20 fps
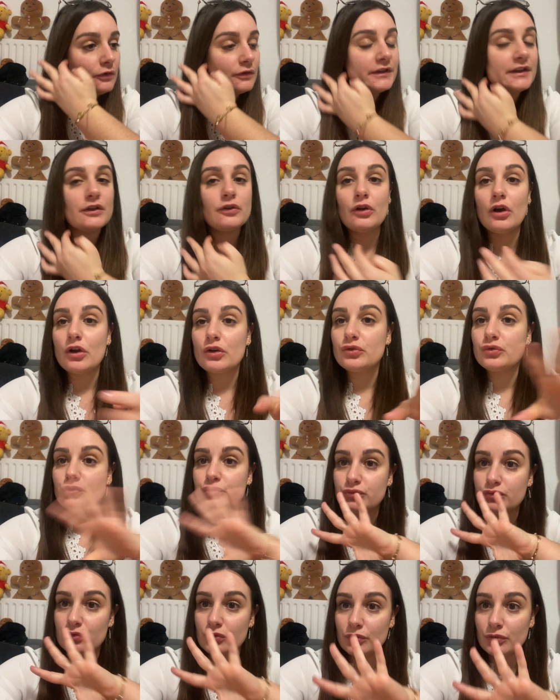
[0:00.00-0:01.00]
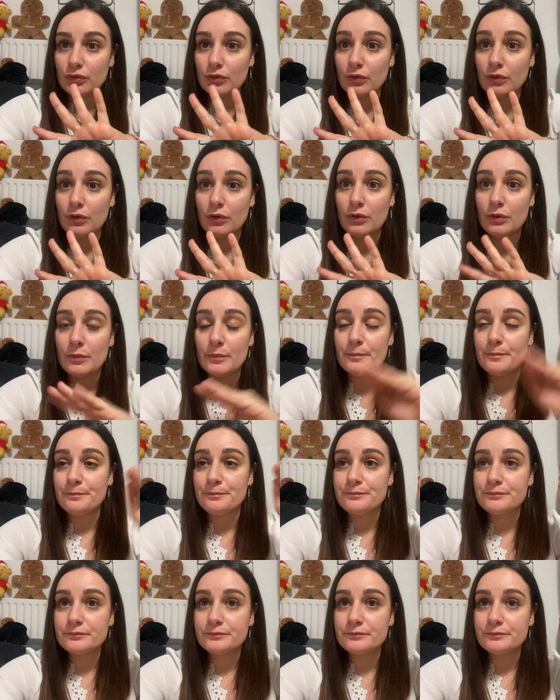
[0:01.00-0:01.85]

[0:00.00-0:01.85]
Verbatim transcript: décore tout euh,